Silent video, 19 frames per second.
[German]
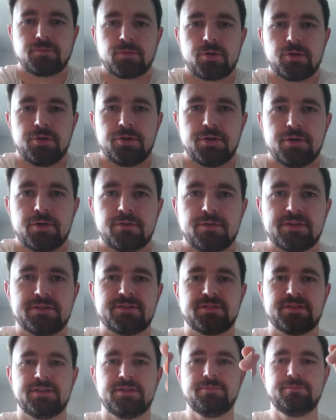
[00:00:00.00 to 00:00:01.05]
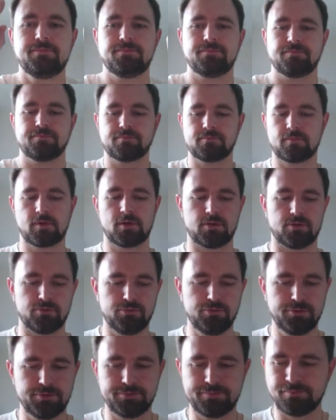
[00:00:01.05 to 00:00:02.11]
kann da auch was sehen.
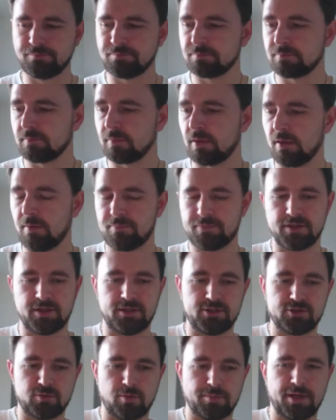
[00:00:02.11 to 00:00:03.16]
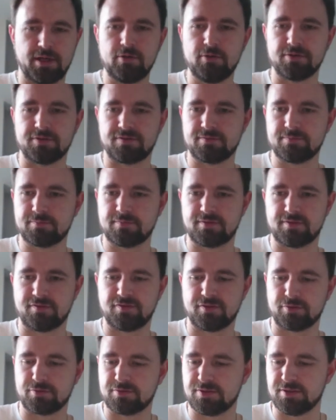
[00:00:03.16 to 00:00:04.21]
Gut. Dann legen wir mal los. Das ist ja
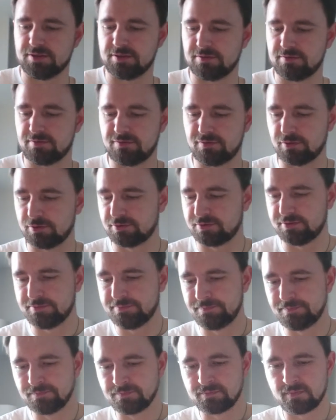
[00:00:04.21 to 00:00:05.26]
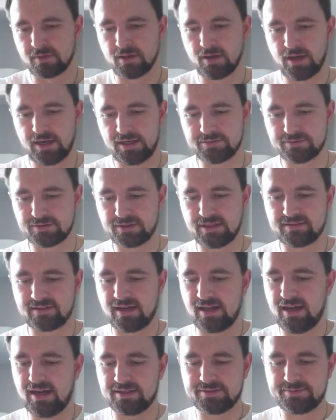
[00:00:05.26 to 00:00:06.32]
verrückt hier. Das ist verrückt. Also, der
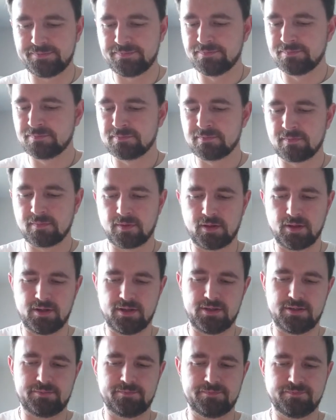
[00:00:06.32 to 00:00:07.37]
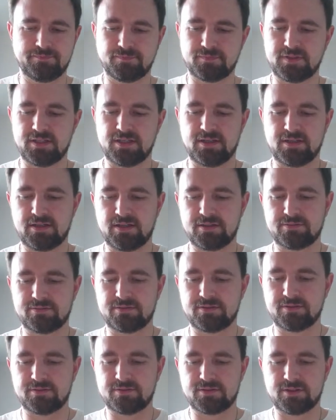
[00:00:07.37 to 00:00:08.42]
Salat. Ähm, ja, also
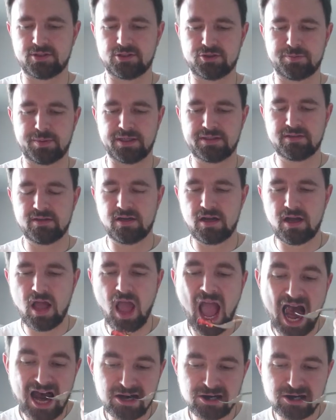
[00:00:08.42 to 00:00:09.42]
das, den Speck da.